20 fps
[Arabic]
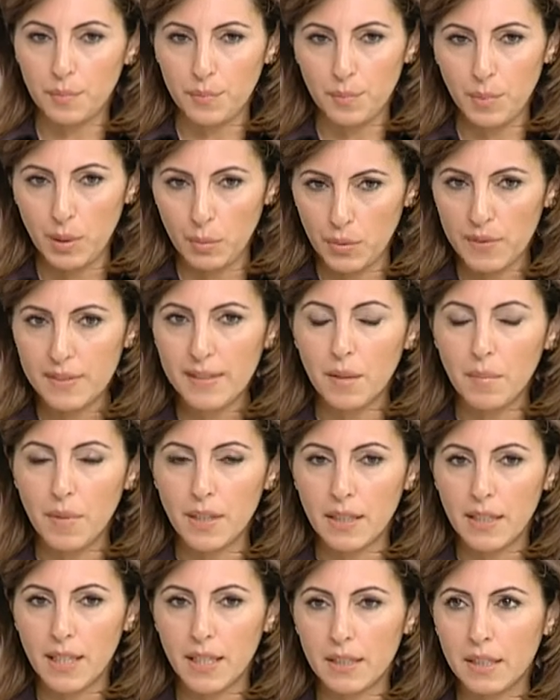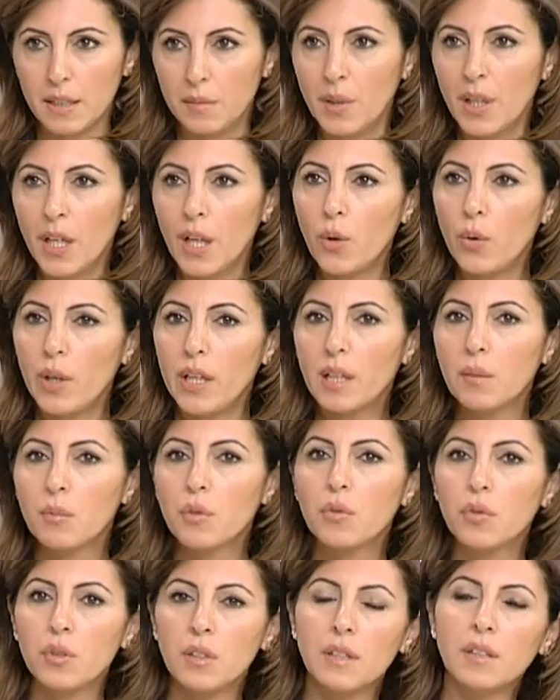بالمستقبل القريب هيك
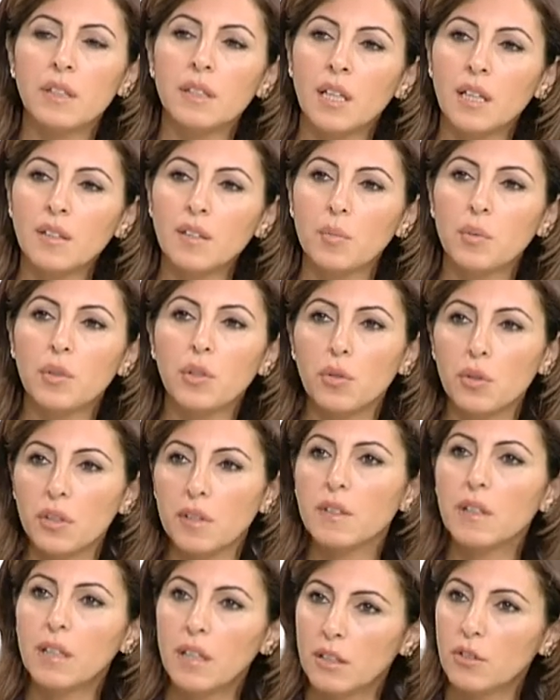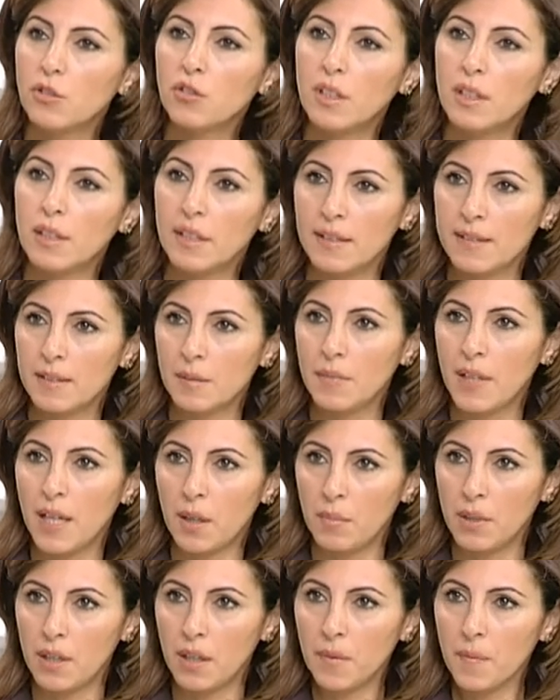بنصير نقدر نعطي بريوريتي للاشياء اللي لازم
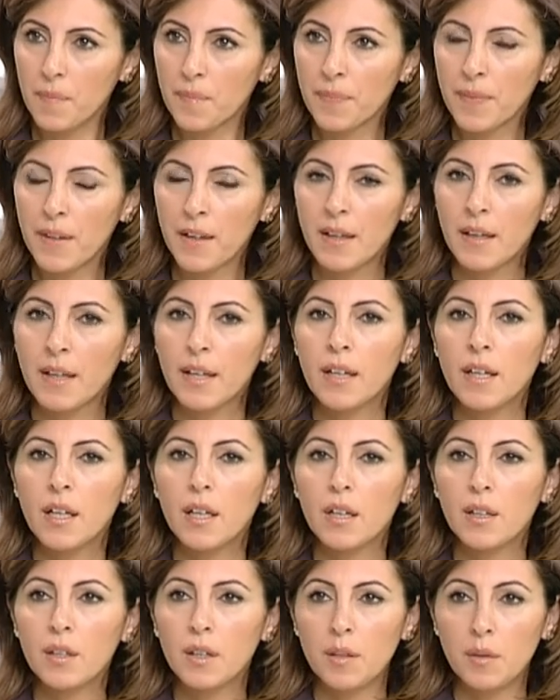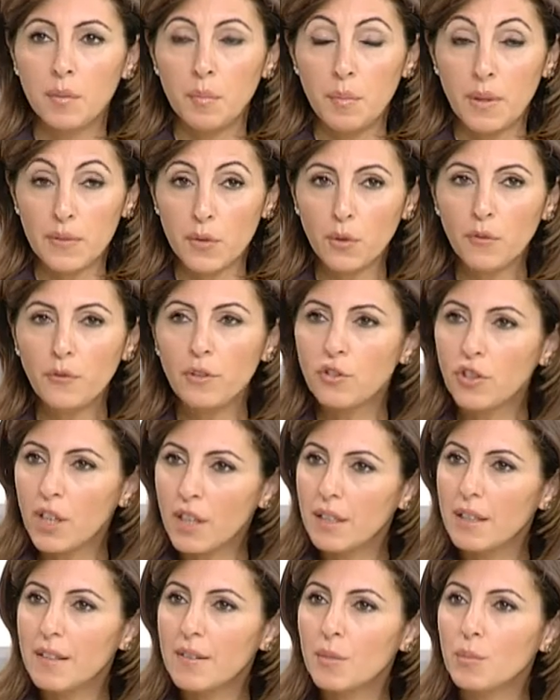نعملها نعم آه بس هون في
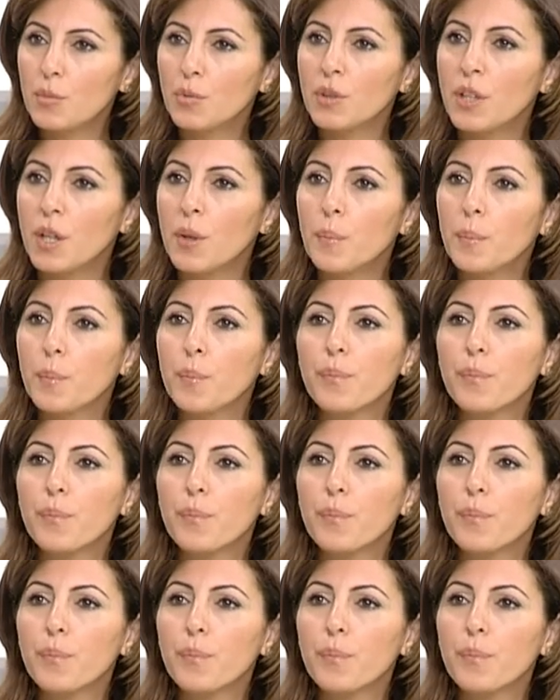شغله يعني ممكن تجيبوا